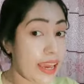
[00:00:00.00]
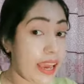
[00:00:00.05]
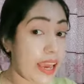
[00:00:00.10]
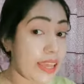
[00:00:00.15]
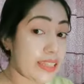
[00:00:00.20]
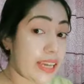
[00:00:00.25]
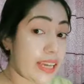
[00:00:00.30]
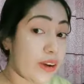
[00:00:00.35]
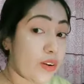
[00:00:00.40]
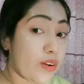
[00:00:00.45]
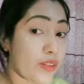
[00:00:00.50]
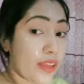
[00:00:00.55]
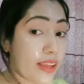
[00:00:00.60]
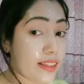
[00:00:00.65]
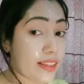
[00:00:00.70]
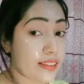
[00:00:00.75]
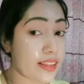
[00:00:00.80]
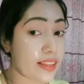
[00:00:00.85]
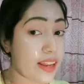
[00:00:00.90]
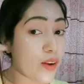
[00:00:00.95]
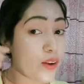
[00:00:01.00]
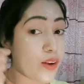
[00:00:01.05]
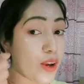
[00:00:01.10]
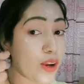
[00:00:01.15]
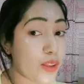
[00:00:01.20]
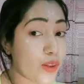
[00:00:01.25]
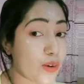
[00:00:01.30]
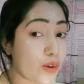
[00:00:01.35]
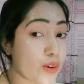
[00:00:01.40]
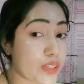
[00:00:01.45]
এই যে এগুলো দেখতেছেন এগুলো
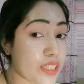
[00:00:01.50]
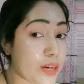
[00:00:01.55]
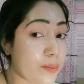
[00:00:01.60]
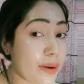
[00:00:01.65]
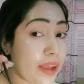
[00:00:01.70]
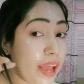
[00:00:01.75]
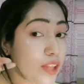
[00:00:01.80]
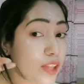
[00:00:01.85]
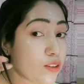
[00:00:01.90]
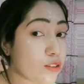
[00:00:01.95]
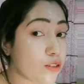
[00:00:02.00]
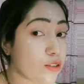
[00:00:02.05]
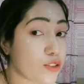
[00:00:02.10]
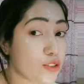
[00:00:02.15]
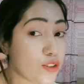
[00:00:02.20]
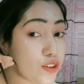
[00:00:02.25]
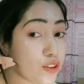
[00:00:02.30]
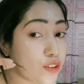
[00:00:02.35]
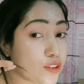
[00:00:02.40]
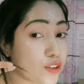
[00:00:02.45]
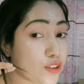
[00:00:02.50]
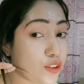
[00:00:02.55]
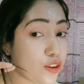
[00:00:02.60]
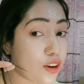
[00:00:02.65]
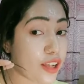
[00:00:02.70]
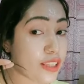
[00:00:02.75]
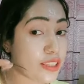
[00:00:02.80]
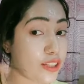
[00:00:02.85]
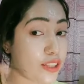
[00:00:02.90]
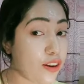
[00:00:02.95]
কিন্তু হচ্ছে আমার এতটুকু ছোট ছোট
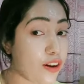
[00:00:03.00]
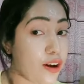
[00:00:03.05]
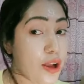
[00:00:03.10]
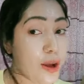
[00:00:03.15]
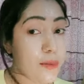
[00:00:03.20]
করা ছিল